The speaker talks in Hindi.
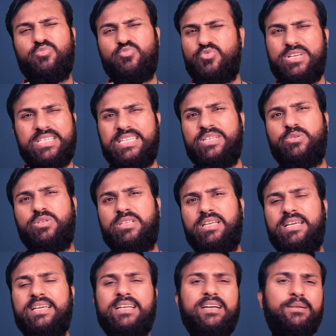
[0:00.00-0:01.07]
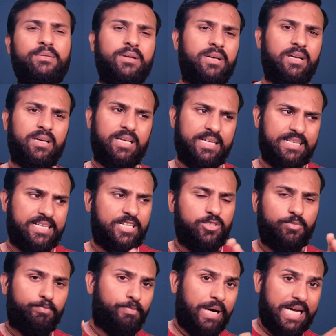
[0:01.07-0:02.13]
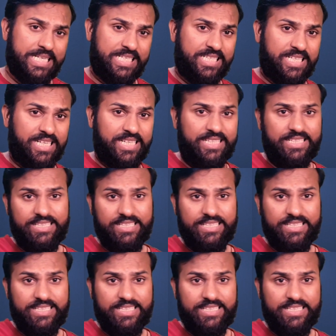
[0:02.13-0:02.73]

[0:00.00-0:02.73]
वैसे नहीं होते लेकिन अगर इनका जो पास्ट का